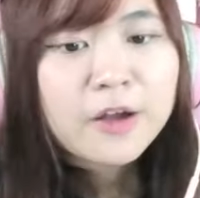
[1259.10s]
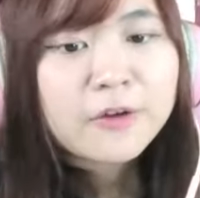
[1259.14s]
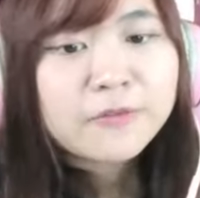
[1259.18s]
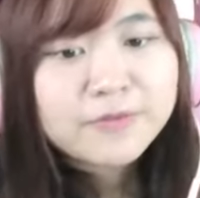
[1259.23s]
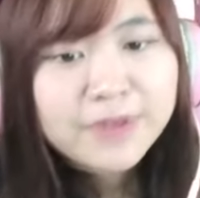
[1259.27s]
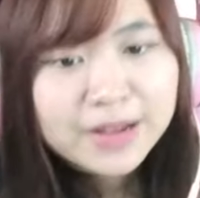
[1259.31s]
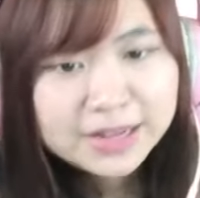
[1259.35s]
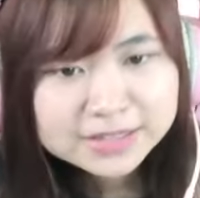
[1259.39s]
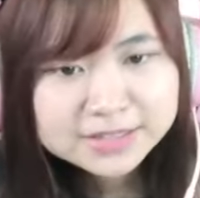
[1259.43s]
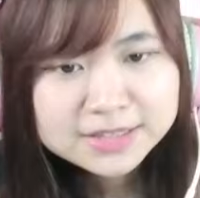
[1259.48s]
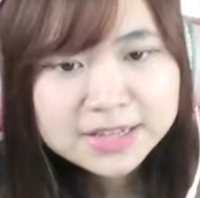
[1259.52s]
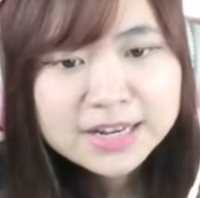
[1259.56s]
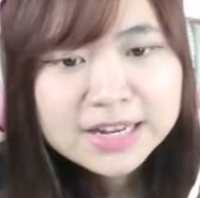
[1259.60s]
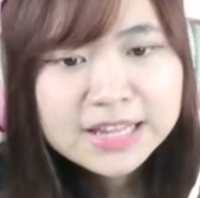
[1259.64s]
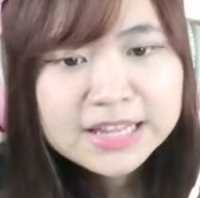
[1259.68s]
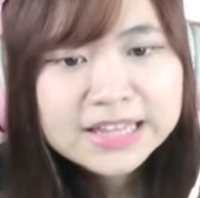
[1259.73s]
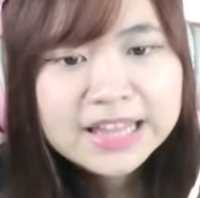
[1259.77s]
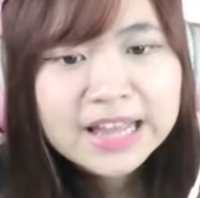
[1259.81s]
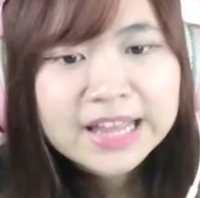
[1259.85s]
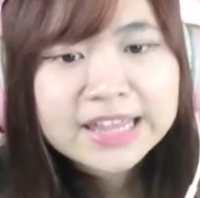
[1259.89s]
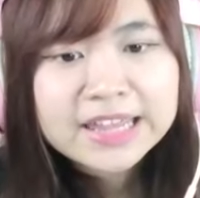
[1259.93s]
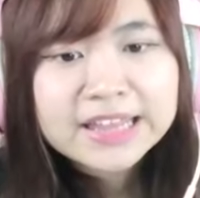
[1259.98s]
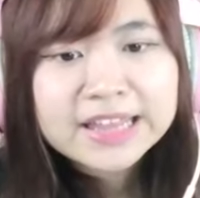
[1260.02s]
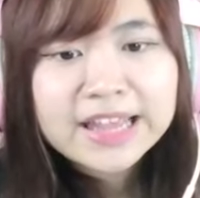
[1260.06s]
ฝากเสื้อลิต้า
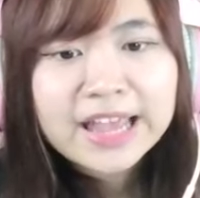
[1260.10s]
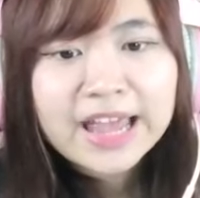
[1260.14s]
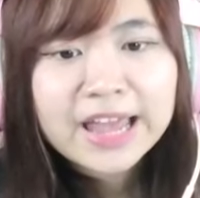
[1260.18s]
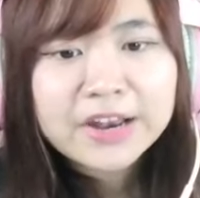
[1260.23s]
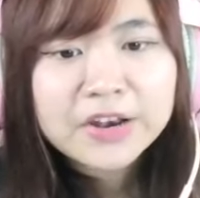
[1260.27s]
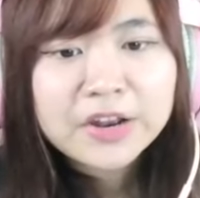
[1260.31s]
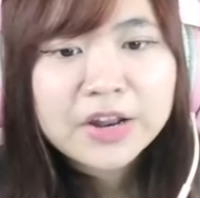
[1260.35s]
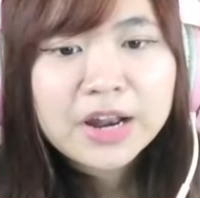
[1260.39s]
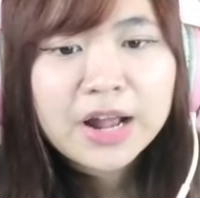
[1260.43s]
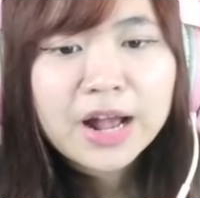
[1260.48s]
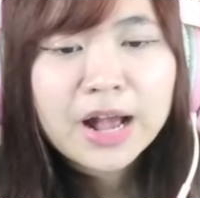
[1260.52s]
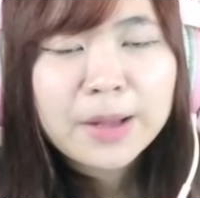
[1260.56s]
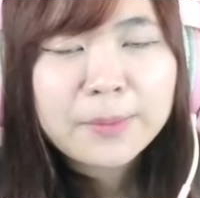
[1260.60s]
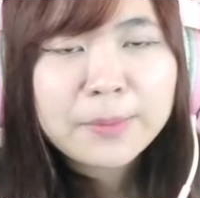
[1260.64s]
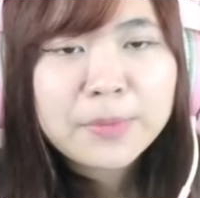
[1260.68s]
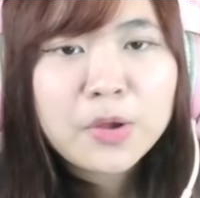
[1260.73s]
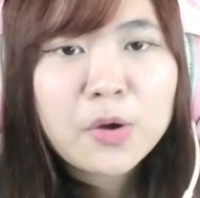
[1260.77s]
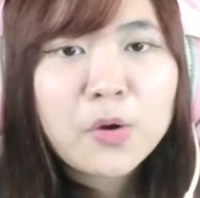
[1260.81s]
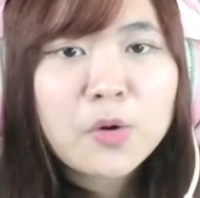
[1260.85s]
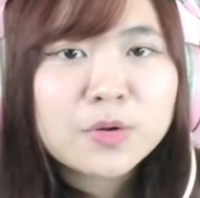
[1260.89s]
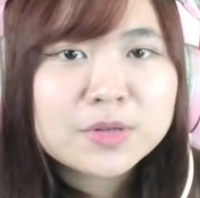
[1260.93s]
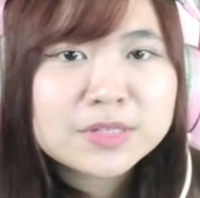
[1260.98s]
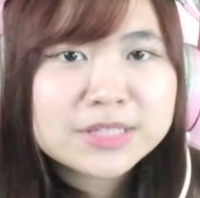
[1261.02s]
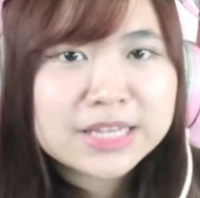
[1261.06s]
คิทแคทด้วยนะคะมี
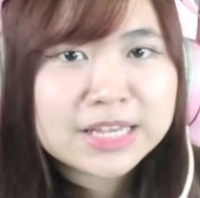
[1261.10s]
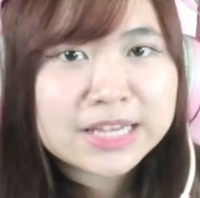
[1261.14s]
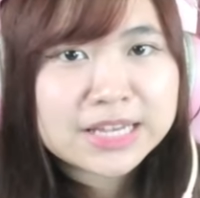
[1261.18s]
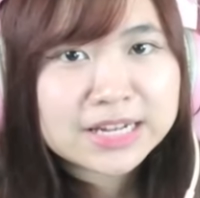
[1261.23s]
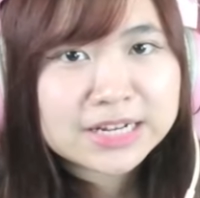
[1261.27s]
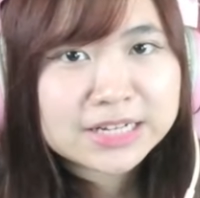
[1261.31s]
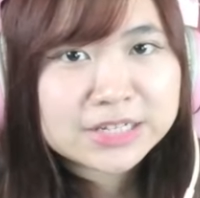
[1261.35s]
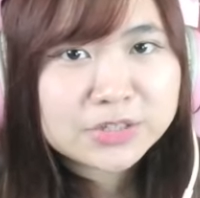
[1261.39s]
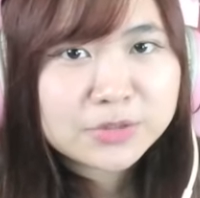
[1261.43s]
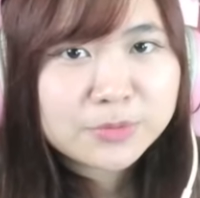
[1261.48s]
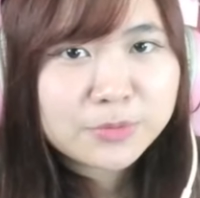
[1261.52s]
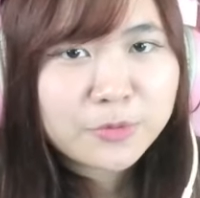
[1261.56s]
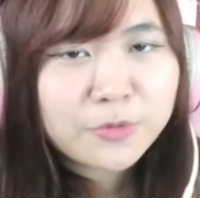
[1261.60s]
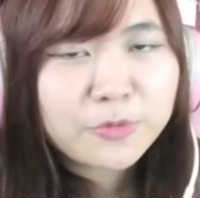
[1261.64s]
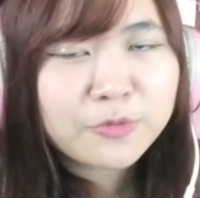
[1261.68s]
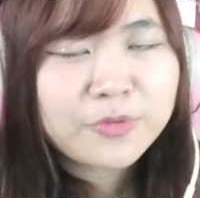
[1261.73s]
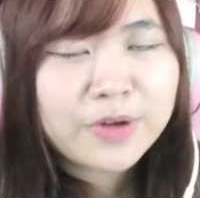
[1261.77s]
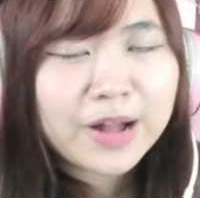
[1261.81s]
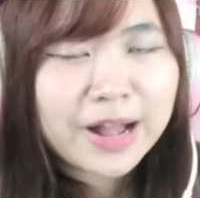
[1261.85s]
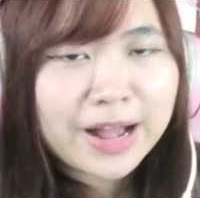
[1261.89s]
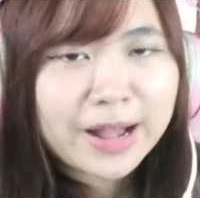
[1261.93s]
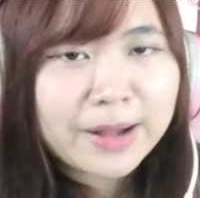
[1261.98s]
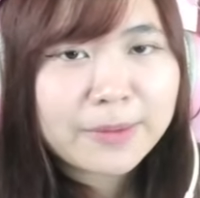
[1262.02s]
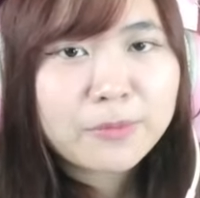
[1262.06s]
หกสีนะชมพู
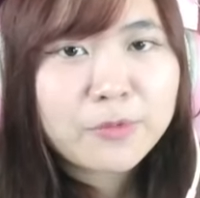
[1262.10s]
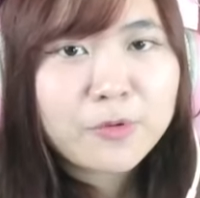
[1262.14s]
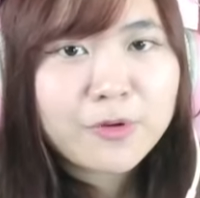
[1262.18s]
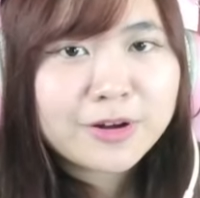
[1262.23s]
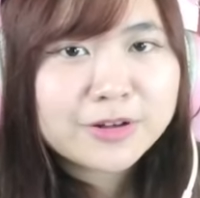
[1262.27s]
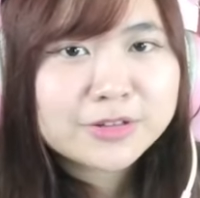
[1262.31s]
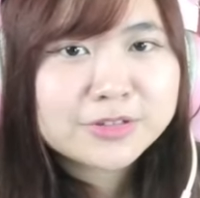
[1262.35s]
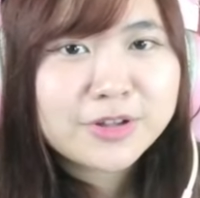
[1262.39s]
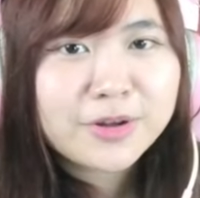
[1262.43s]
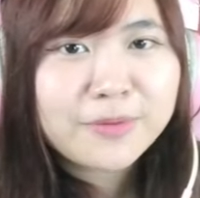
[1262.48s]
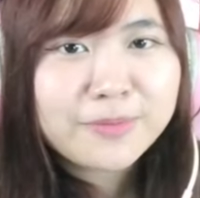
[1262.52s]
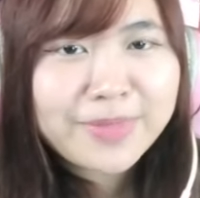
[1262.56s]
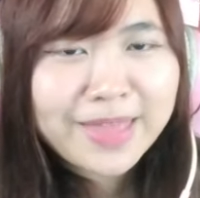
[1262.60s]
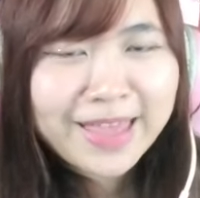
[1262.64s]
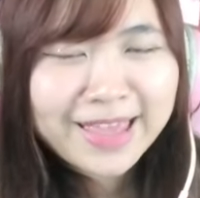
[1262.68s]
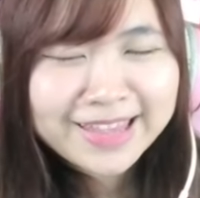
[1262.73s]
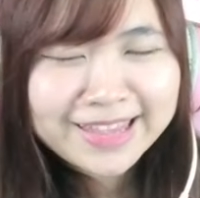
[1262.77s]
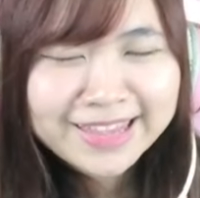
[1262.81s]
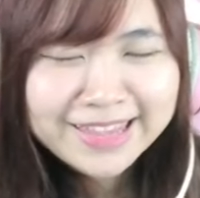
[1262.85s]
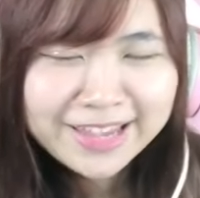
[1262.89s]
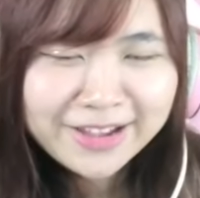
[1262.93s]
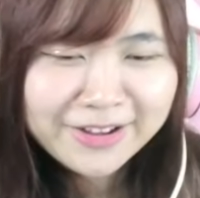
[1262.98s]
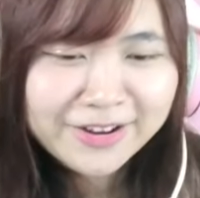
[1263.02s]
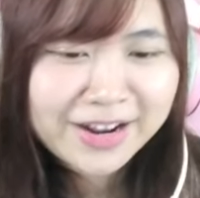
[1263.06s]
ฟ้าม่วงส้มแดง
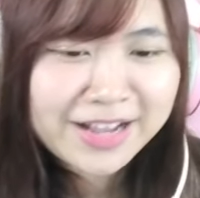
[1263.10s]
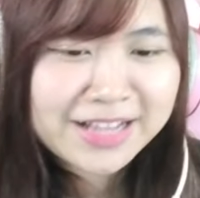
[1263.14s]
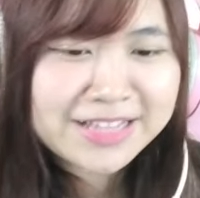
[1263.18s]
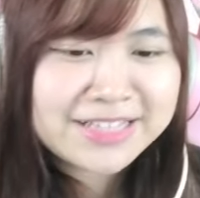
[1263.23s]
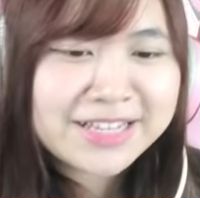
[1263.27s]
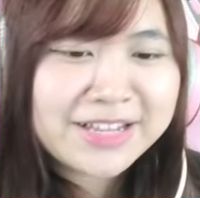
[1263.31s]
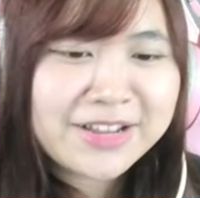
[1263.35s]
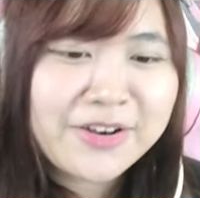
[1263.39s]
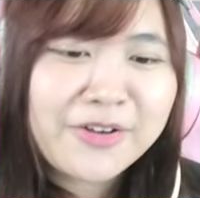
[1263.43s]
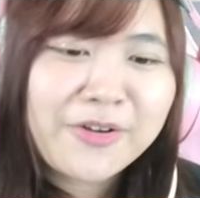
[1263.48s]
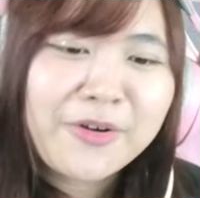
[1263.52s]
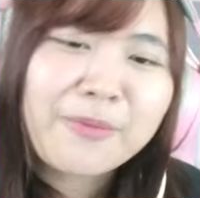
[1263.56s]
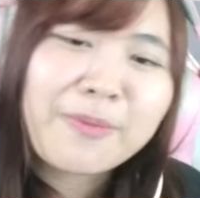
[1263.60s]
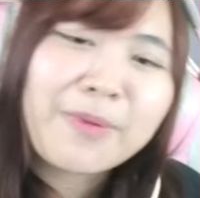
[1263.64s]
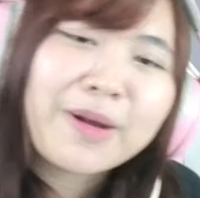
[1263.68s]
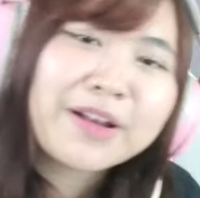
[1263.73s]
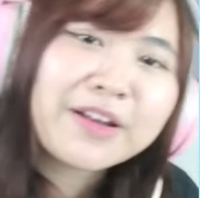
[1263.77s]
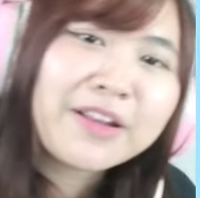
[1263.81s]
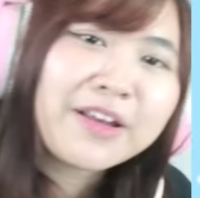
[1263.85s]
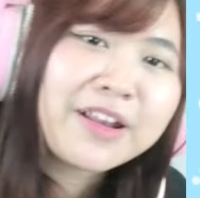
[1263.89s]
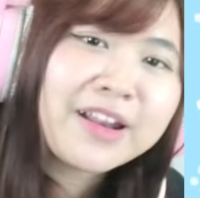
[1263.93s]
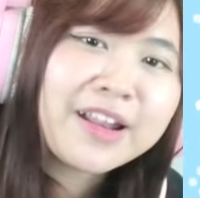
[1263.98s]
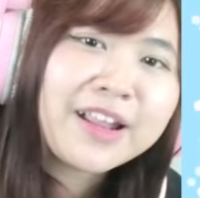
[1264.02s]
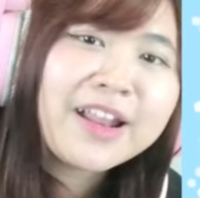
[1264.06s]
เขียวนะคะเจ็ดโรบัค
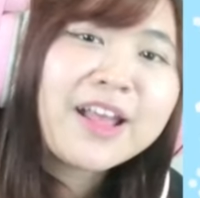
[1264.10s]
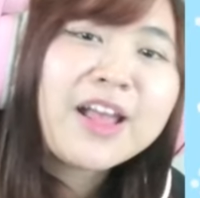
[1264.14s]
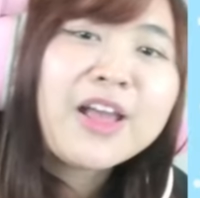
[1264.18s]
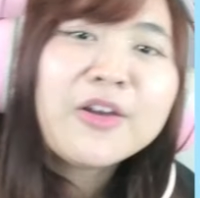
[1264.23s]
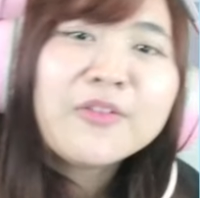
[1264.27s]
เท่านั้น